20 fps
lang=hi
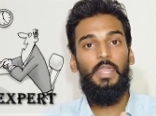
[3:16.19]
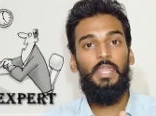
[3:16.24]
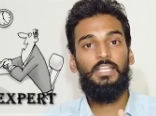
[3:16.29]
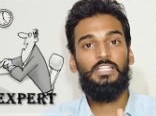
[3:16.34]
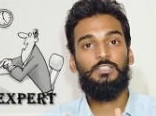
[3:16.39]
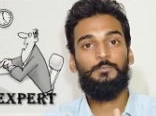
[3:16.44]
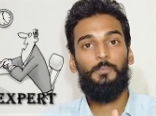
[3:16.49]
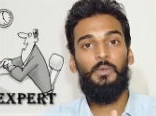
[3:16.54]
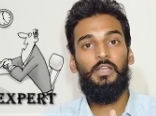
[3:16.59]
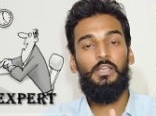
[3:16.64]

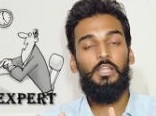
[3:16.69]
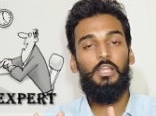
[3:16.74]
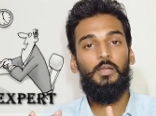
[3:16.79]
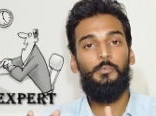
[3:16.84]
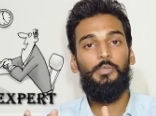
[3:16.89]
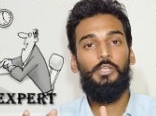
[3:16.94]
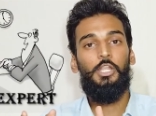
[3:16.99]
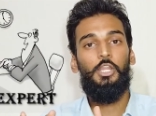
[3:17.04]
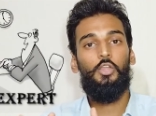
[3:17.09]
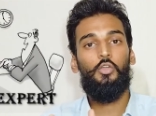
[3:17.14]
एक्सपर्ट
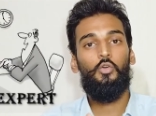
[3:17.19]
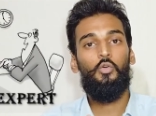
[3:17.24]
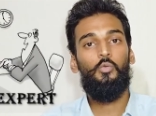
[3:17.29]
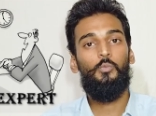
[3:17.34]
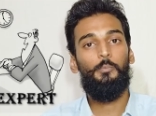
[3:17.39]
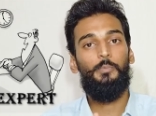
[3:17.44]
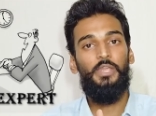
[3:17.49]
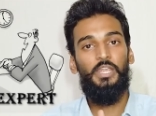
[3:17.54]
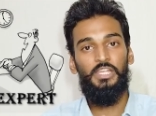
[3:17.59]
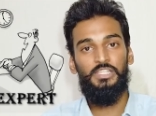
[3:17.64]
कमेटी को
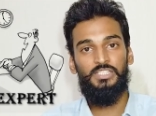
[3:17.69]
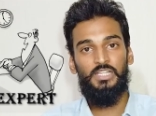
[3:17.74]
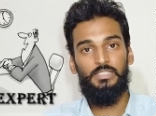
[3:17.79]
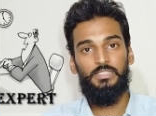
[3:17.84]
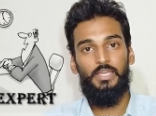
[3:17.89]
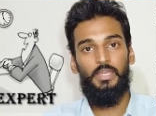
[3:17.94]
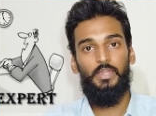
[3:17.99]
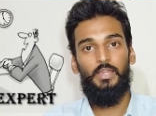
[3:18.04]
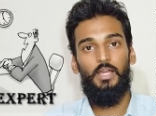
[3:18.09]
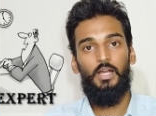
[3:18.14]
भेजा
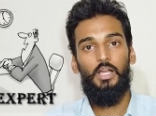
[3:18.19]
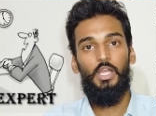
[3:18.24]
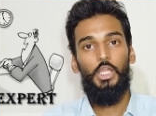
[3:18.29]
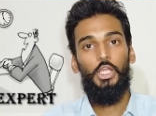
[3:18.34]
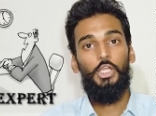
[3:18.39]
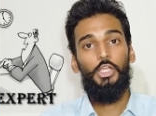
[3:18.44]
जाएगा